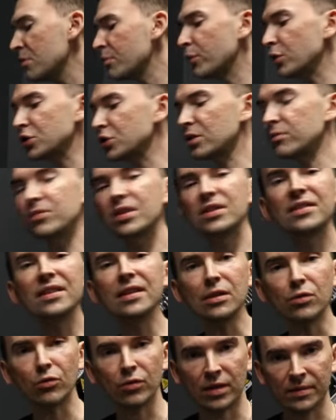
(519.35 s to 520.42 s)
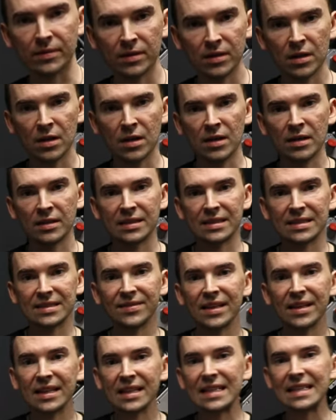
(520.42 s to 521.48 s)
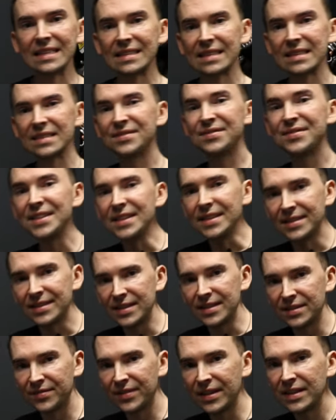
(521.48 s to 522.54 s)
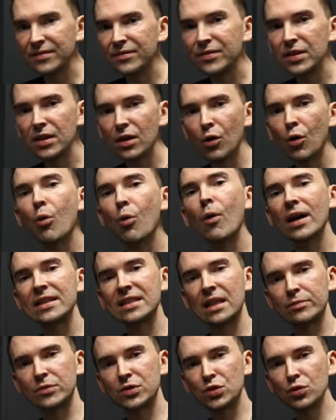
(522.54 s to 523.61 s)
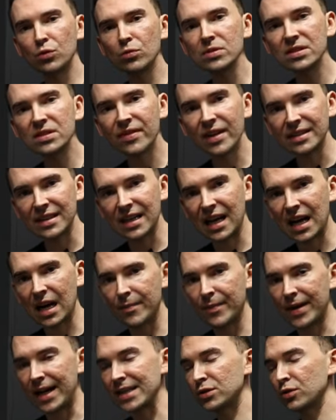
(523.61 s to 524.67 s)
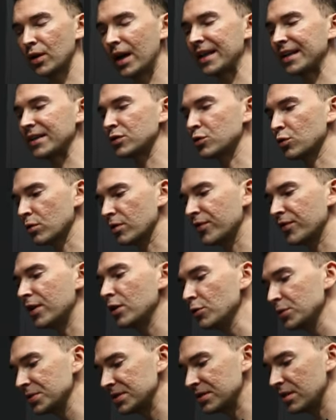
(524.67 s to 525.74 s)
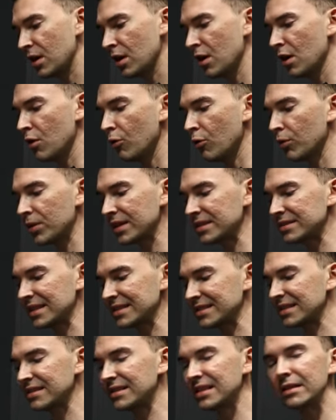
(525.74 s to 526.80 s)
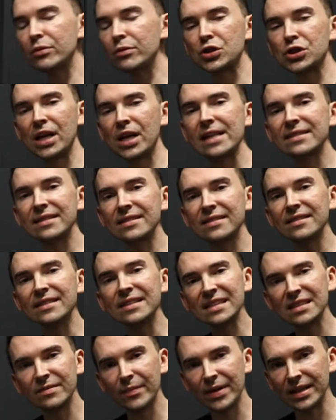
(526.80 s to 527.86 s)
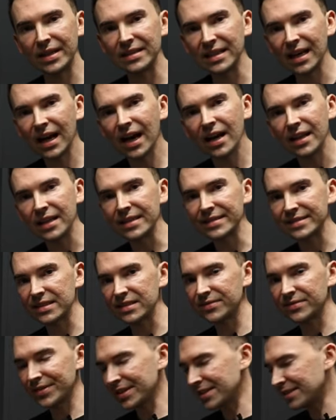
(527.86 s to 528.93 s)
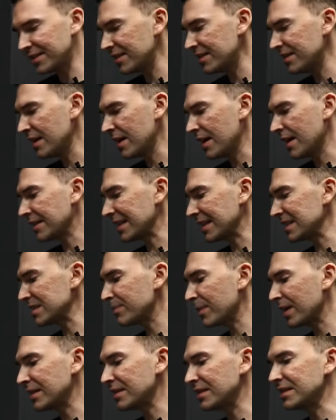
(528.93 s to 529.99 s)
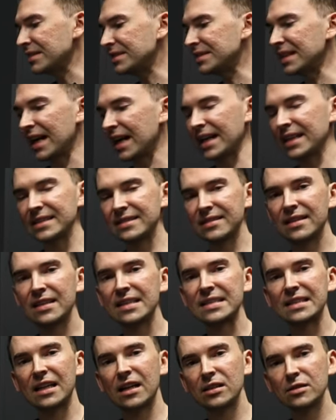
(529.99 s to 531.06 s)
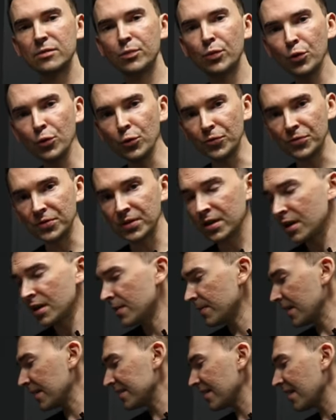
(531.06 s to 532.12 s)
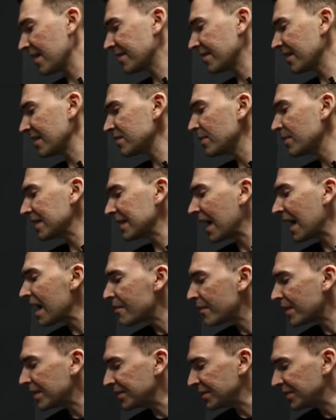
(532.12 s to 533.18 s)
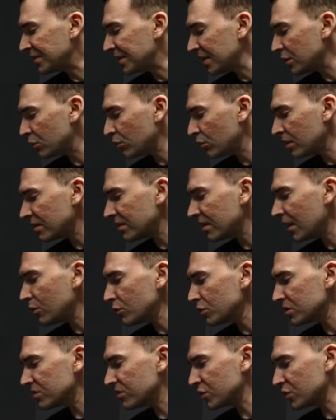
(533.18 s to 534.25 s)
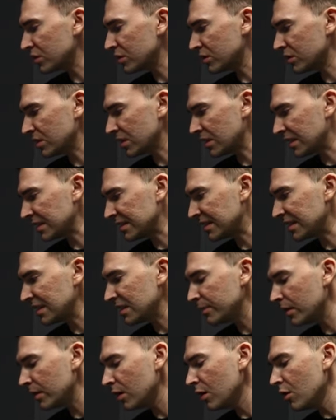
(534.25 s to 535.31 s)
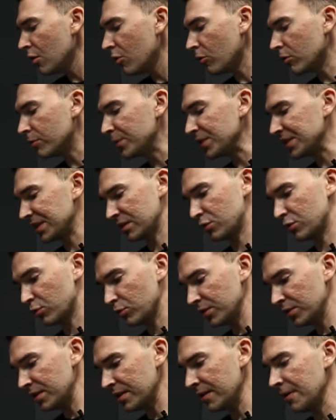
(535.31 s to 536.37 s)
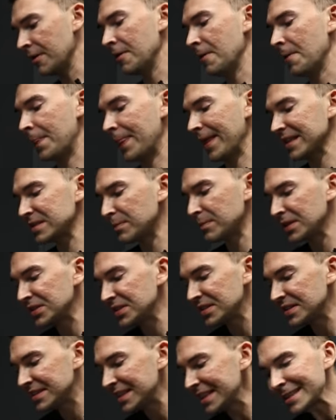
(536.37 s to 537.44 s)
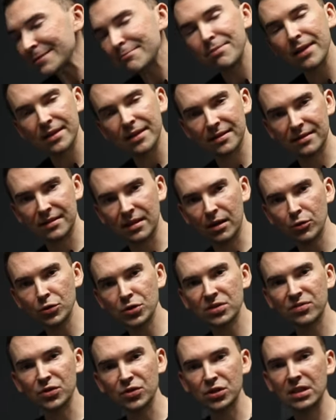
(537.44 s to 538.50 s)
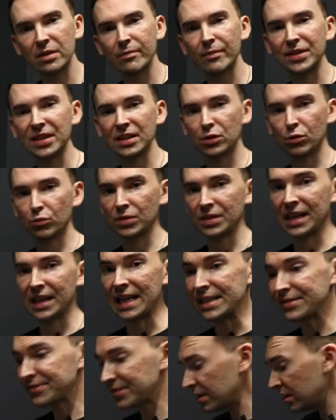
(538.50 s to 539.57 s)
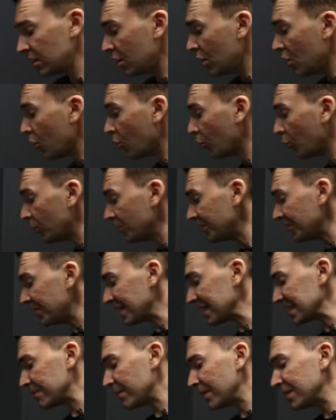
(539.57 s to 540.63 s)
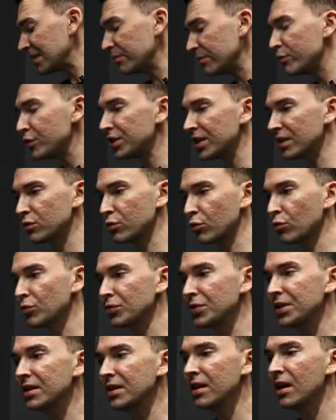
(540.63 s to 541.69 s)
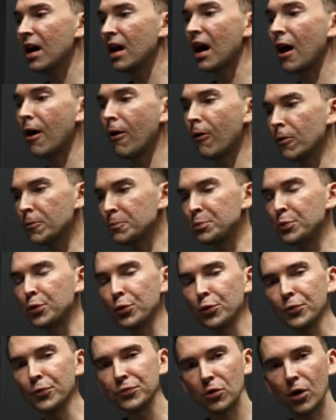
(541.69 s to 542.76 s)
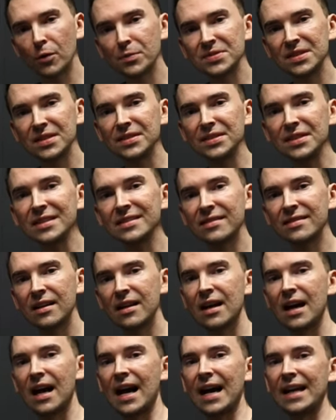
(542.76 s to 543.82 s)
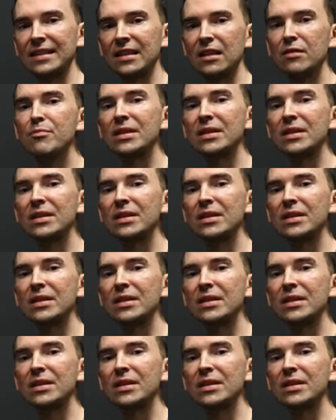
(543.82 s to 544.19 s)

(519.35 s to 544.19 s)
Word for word: bestimmte Dichtungen. Deswegen ist das wichtig, wenn wir hohe Adaptionswerte haben, also einen Druckverlust oder das Getriebe schaltet nicht mehr ideal, ist das wichtig, dass man die einzelnen Sachen prüft. Das heißt, dass man einmal die Dichtungen tauscht zwischen Getriebe und Mechatronik, dass man die Dichtplatte tauscht zwischen den Mechatronikhälften und dass man die Mechatronik auch prüft, ob sie nicht einen